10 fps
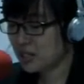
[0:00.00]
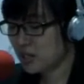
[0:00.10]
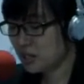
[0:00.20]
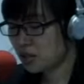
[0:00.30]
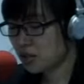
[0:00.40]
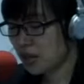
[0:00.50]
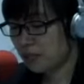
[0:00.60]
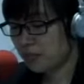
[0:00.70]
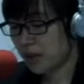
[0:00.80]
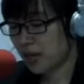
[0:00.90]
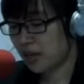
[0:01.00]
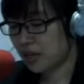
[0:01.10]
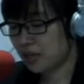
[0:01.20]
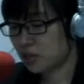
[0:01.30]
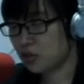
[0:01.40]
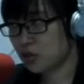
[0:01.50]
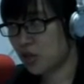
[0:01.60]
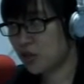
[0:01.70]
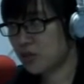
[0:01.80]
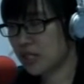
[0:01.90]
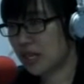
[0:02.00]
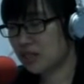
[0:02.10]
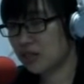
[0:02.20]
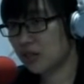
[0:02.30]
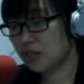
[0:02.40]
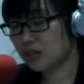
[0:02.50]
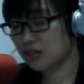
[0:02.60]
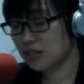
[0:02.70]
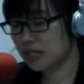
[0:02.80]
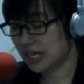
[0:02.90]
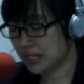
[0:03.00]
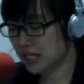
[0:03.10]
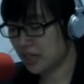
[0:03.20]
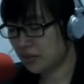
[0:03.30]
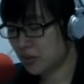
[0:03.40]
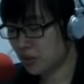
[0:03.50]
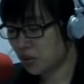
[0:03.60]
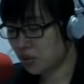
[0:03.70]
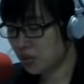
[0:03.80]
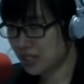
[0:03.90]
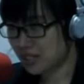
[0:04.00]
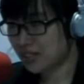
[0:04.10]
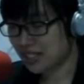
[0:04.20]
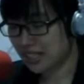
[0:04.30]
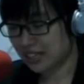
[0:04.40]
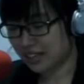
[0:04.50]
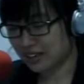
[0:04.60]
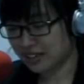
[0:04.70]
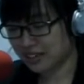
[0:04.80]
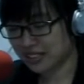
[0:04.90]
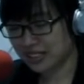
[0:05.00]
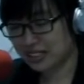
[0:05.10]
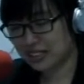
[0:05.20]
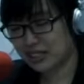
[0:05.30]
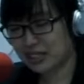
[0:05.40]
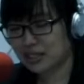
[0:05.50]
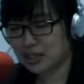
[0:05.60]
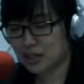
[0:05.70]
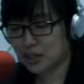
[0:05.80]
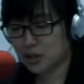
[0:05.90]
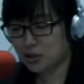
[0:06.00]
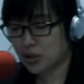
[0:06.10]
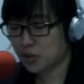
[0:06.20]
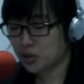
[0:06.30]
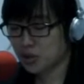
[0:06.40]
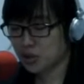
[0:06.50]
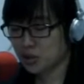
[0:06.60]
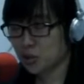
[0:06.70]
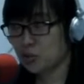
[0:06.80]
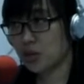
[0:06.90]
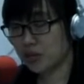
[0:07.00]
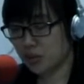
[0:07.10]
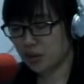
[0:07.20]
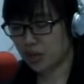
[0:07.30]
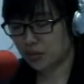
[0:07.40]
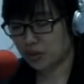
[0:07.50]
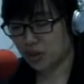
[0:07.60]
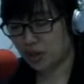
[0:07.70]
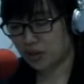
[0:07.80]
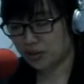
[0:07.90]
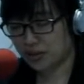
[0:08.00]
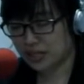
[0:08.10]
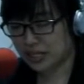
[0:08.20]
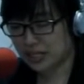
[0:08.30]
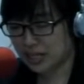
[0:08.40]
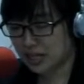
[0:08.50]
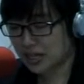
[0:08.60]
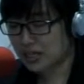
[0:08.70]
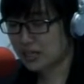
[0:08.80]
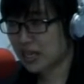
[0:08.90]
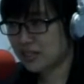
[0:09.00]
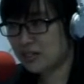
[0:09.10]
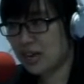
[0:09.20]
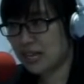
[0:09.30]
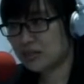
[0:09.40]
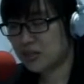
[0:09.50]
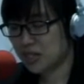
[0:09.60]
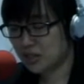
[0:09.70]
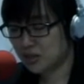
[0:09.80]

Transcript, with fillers: 친구들 앞에 주저없이 나서던 자신감도 있었잖아요. 우리 오늘 소풍 한번 가보죠. 일상에서 가슴 뛰는